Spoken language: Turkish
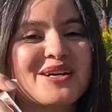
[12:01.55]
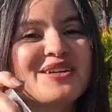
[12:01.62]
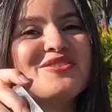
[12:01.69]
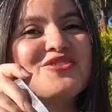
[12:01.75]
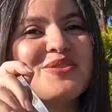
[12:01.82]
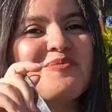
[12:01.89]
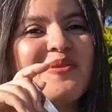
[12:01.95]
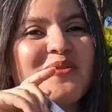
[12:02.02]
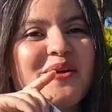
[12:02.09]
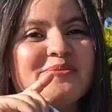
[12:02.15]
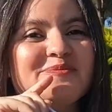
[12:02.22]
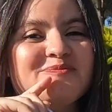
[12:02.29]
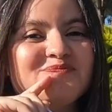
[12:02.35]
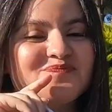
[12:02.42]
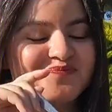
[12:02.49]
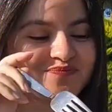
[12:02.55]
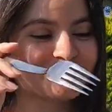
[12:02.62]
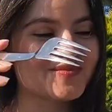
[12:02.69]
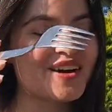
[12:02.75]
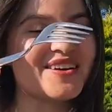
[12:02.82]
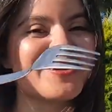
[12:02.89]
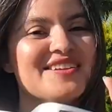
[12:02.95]
E, bakacağım ona. Evet.
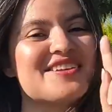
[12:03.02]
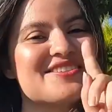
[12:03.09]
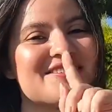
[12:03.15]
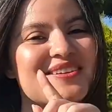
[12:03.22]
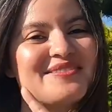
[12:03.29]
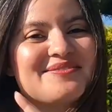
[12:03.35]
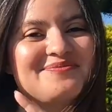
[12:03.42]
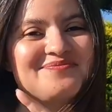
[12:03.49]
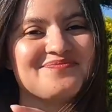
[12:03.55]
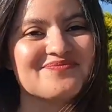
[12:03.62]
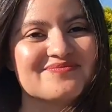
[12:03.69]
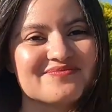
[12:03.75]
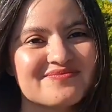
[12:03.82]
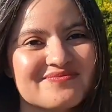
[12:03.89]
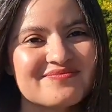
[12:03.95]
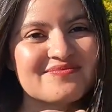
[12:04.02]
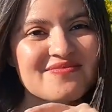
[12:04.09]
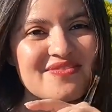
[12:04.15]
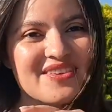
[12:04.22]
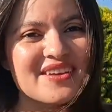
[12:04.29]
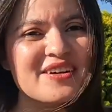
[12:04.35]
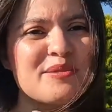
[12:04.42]
Arkadaşlar
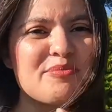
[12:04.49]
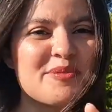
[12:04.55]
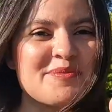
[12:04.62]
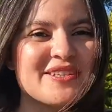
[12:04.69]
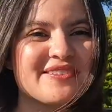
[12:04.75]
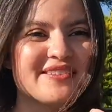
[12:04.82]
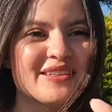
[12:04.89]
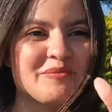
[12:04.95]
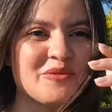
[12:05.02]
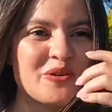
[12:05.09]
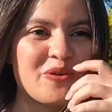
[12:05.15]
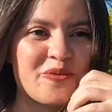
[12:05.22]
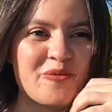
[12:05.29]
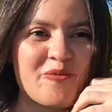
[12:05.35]
kapamadın değil mi Gül?